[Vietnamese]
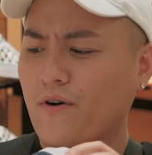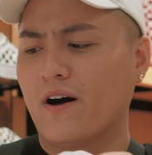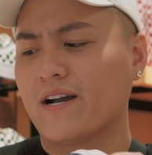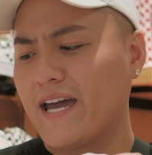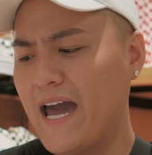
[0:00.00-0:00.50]
màu
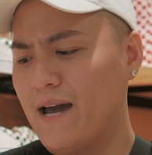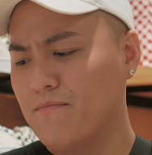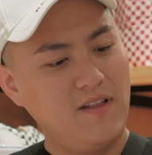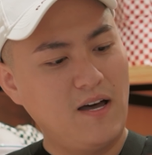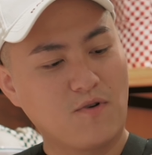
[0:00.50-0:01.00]
đỏ
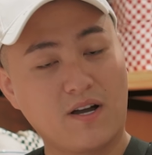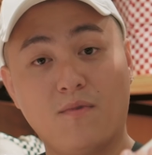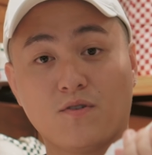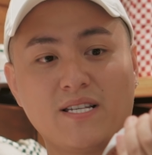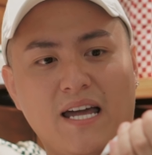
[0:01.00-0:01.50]
cam với lại một
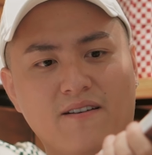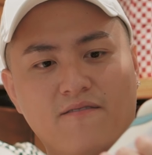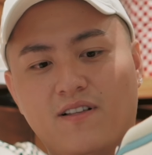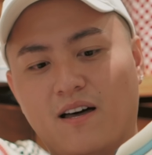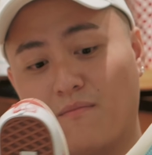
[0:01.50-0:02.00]
cái màu xanh,
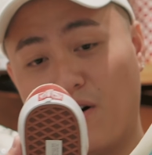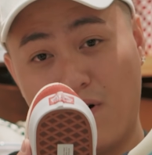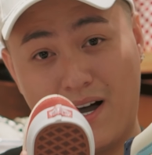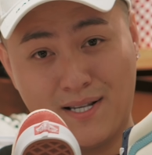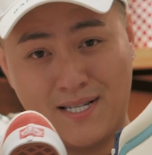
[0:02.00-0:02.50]
với lại
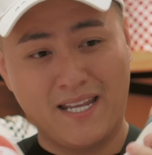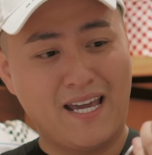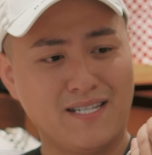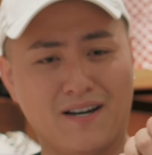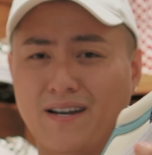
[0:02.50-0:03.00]
màu xanh
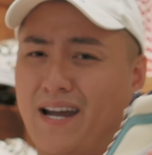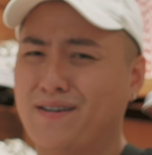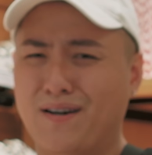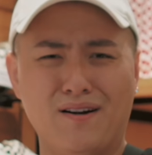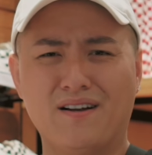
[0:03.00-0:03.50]
da trời ở đây
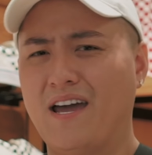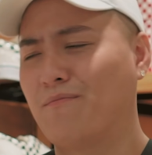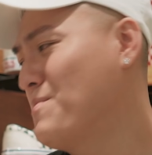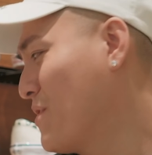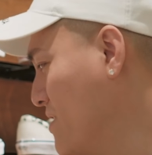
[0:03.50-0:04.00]
rất là đẹp với